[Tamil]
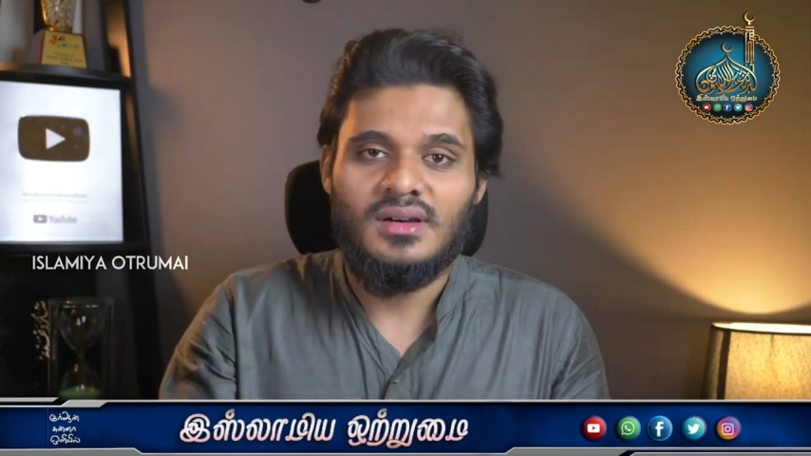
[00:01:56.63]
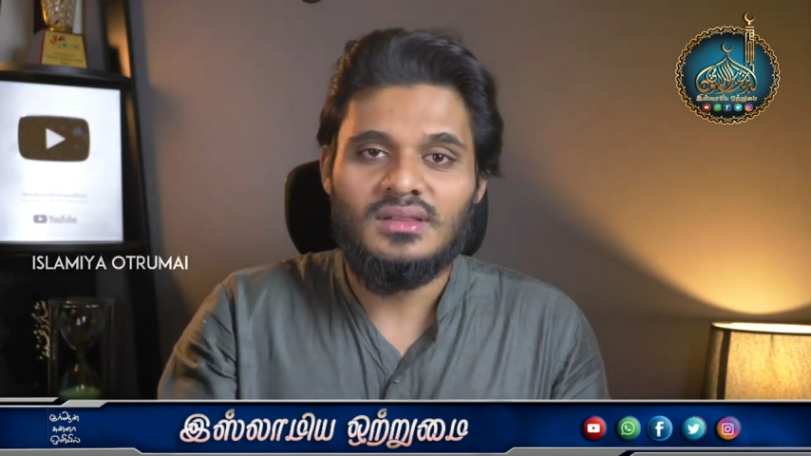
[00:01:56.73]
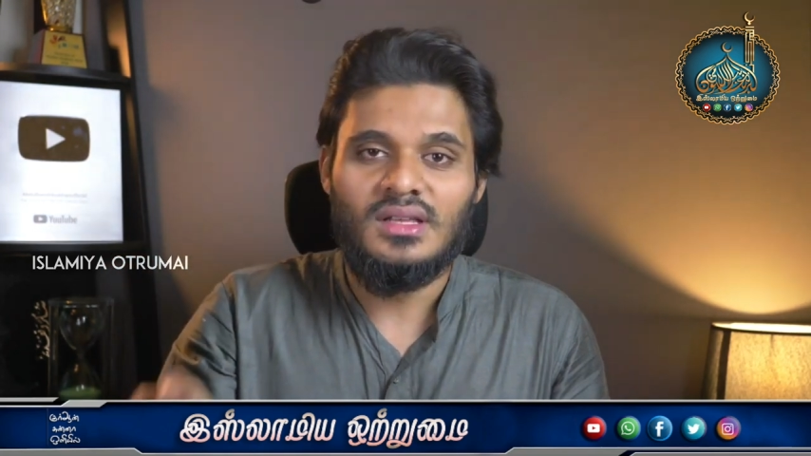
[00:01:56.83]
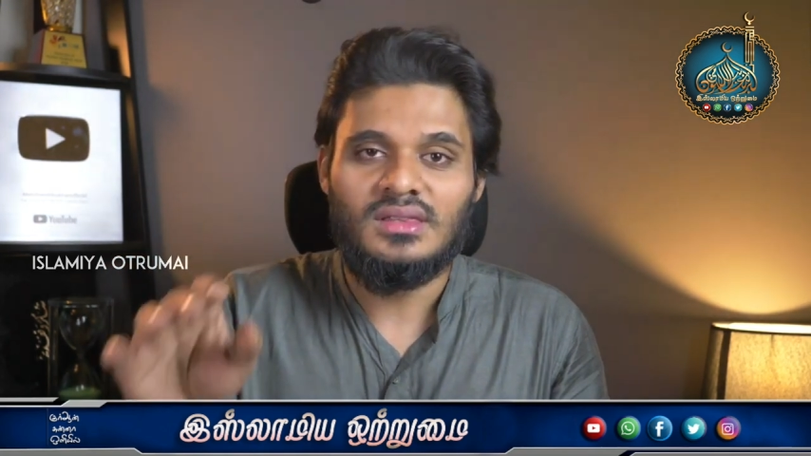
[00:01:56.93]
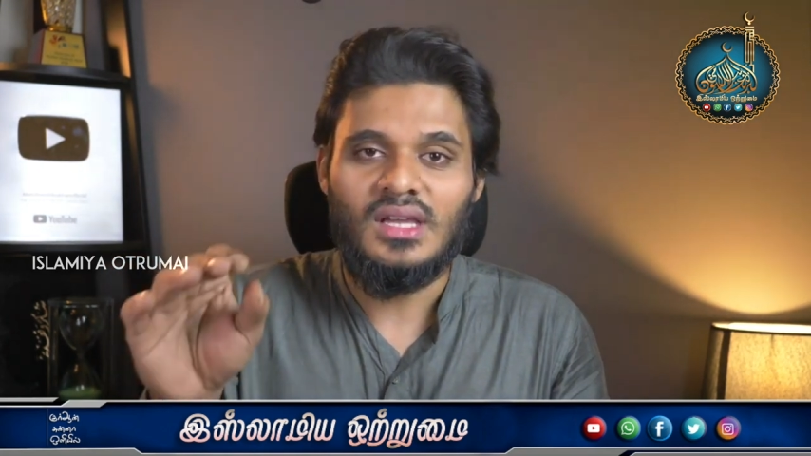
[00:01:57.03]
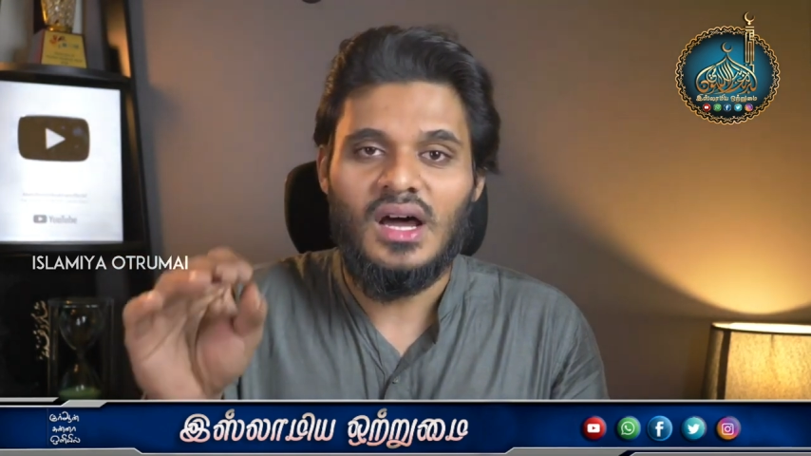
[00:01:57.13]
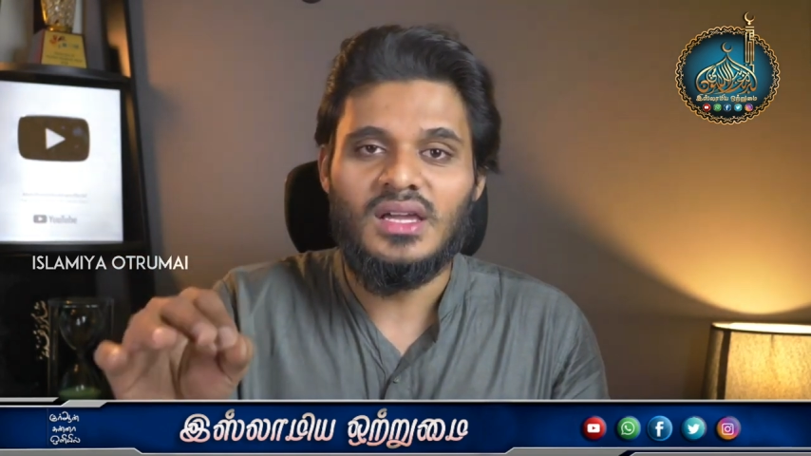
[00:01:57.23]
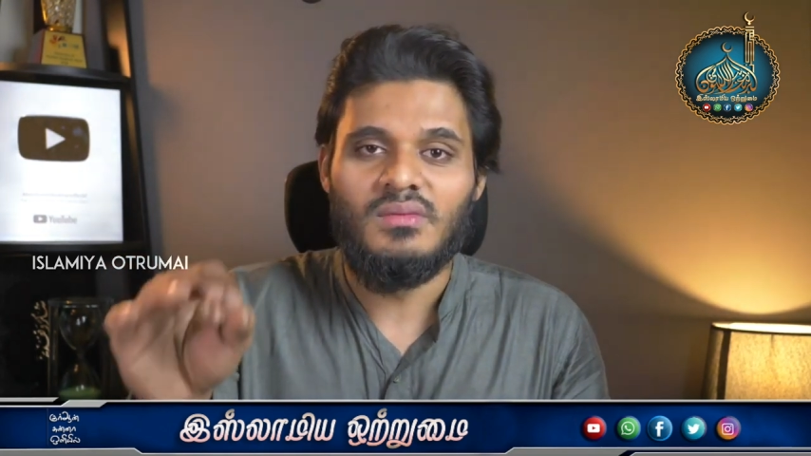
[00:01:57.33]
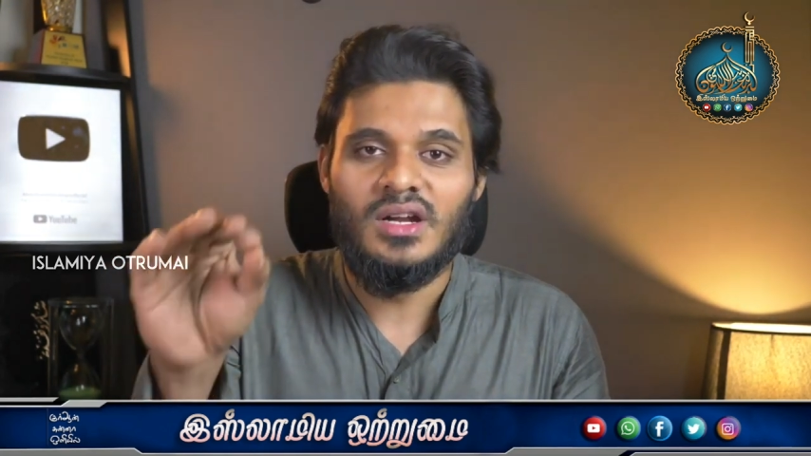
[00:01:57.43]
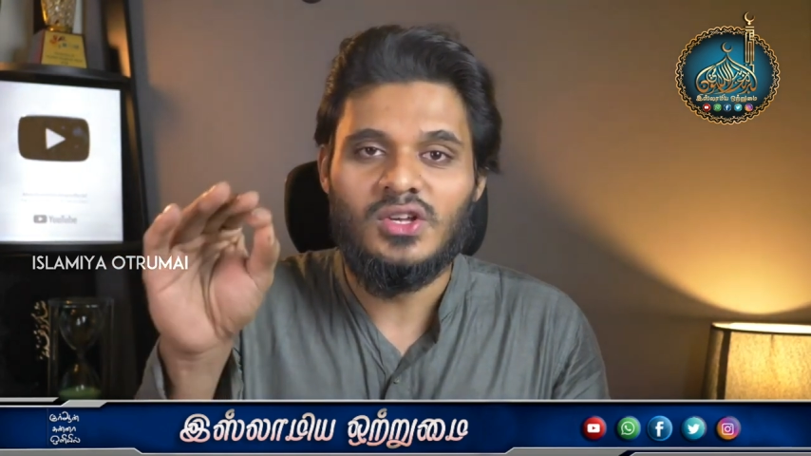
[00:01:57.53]
அந்த தாய்
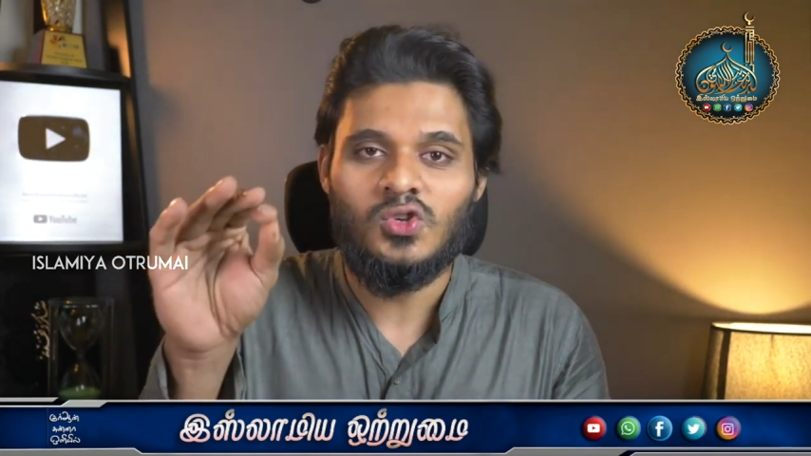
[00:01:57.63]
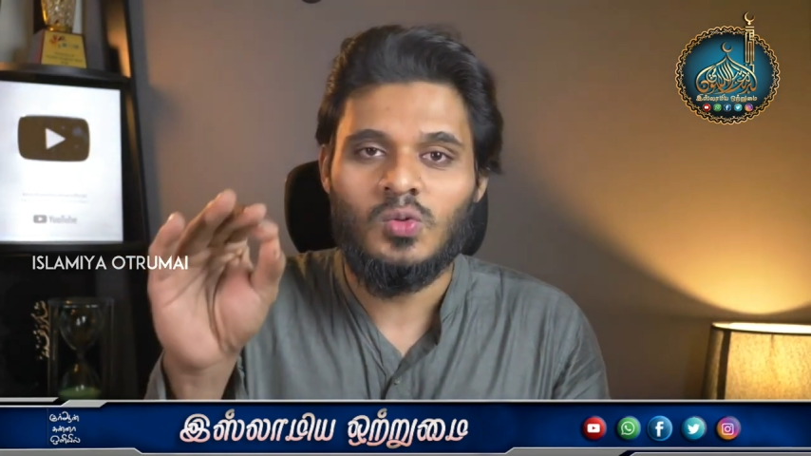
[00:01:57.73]
அவளை